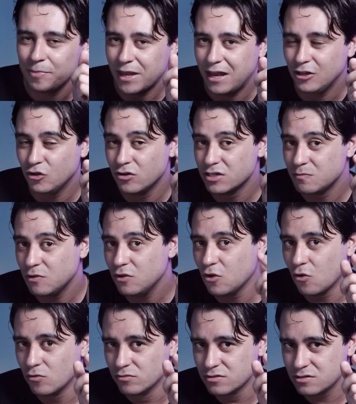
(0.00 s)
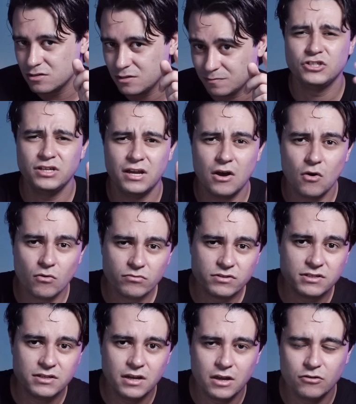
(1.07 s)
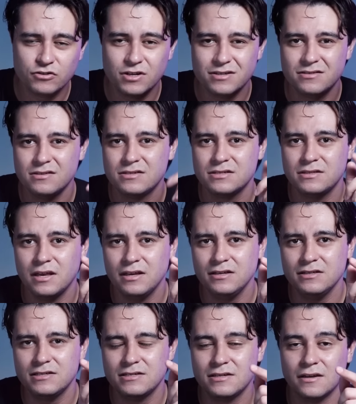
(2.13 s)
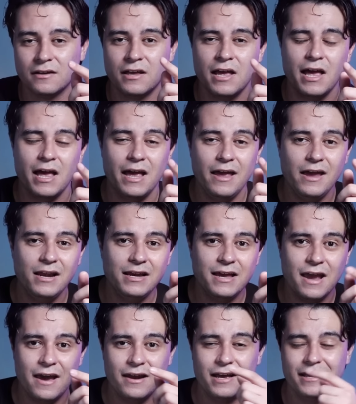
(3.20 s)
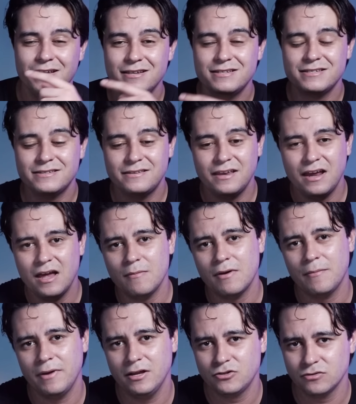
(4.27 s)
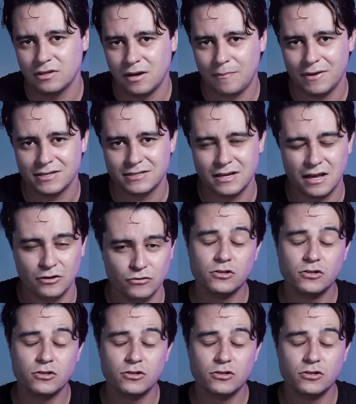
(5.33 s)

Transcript: em 2011, tinha 11 anos de existência, ele era extremamente ultrapassado.